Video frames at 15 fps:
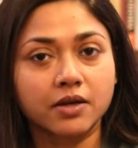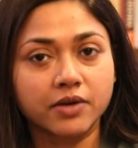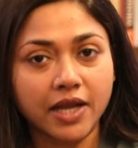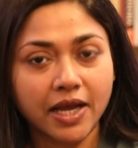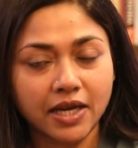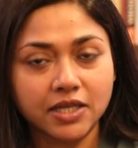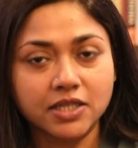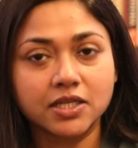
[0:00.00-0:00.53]

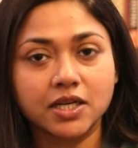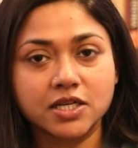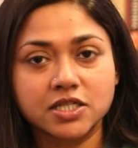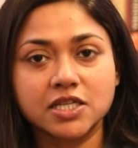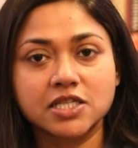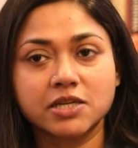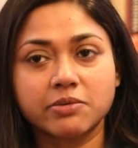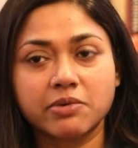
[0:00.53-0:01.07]
রিয়ালিটিকে
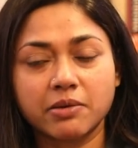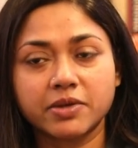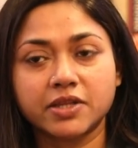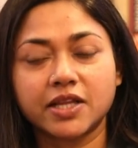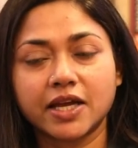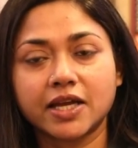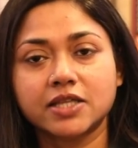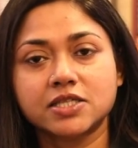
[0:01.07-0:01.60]
সে যেভাবে
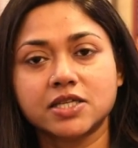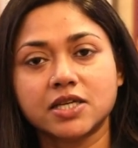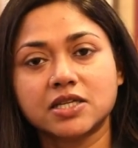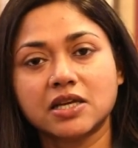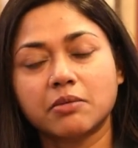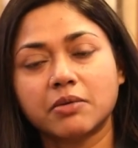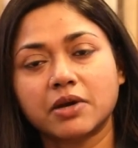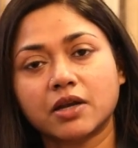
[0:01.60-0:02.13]
দেখছে
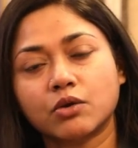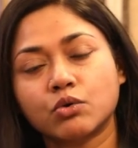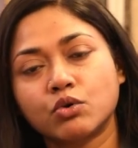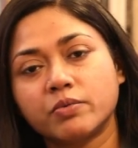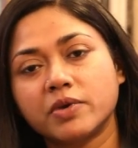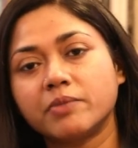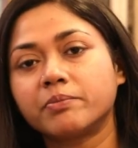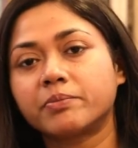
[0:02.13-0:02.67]
এটা আমাকে
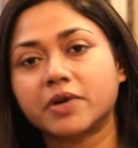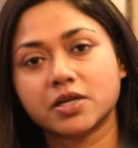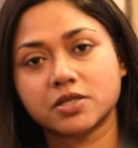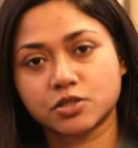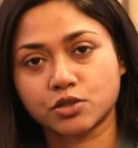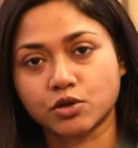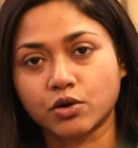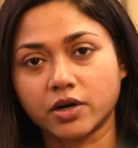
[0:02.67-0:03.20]
খুব ইমপ্রেস
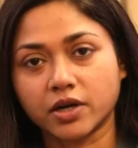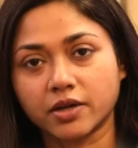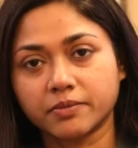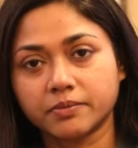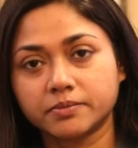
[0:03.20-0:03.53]
করে